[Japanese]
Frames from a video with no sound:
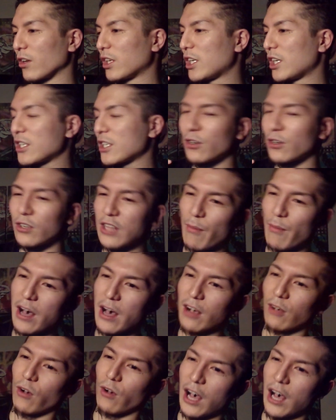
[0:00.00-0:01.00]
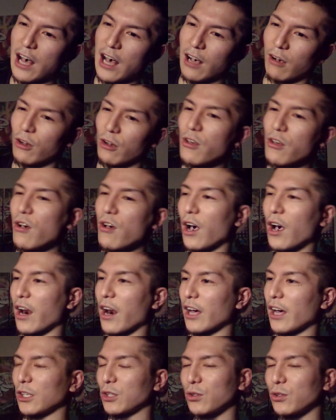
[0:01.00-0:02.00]
貴重なマンコが、この世か
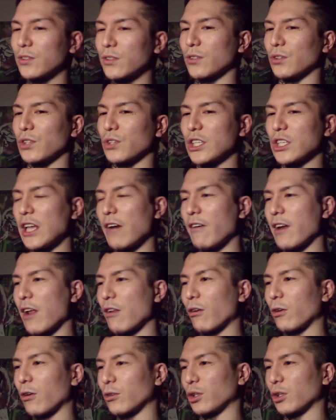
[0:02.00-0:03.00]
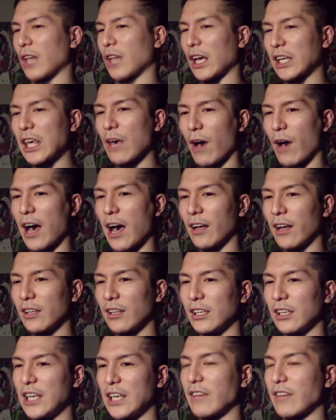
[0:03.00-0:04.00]
ら一つ失われることだけは、
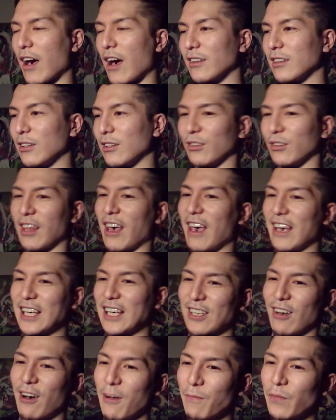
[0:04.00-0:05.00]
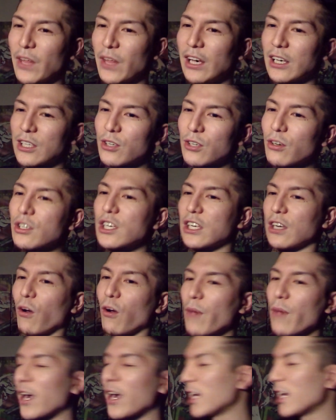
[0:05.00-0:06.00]
嫌だって言って、そう。正直お
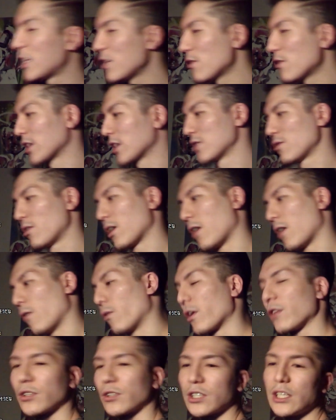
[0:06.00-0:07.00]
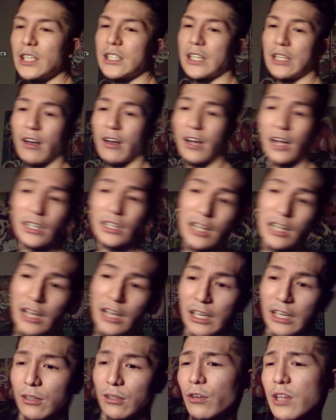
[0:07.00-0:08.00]
前が生きようが死のうが俺の人生には関係な
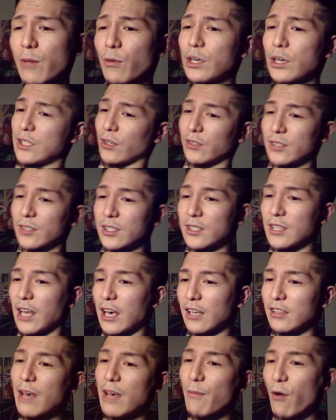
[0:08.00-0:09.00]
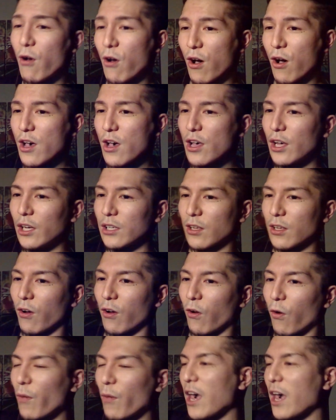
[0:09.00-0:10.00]
いけど、どうでもいいぞ。つって。でも、そ
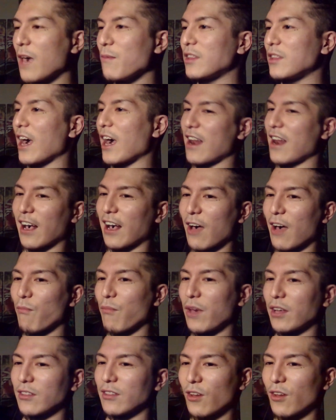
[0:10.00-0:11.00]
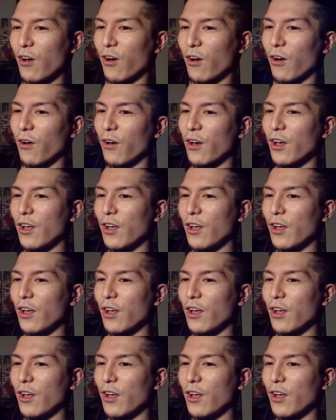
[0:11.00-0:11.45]
の、お前みたいな顔面の